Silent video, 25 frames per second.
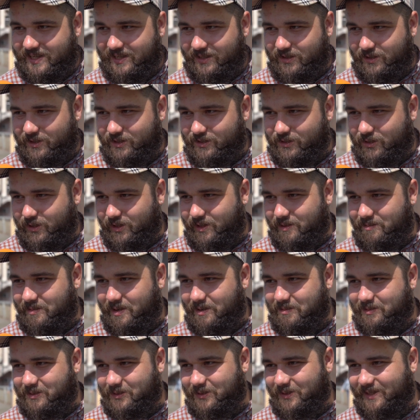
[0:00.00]
которые стоило
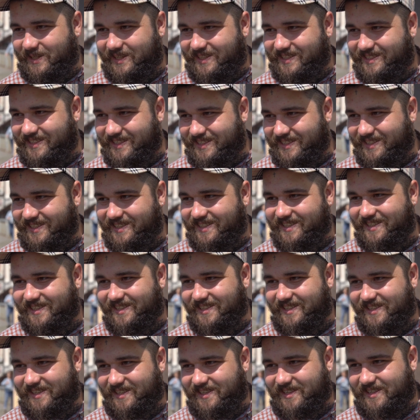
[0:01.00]
бы обсудить.
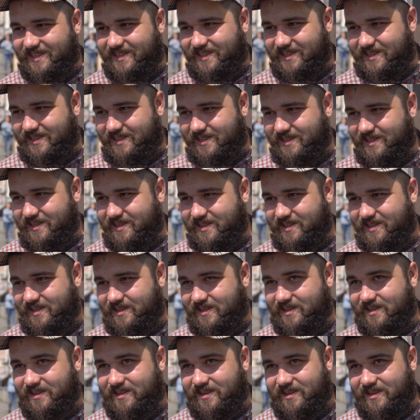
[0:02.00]
А какие бы стоило?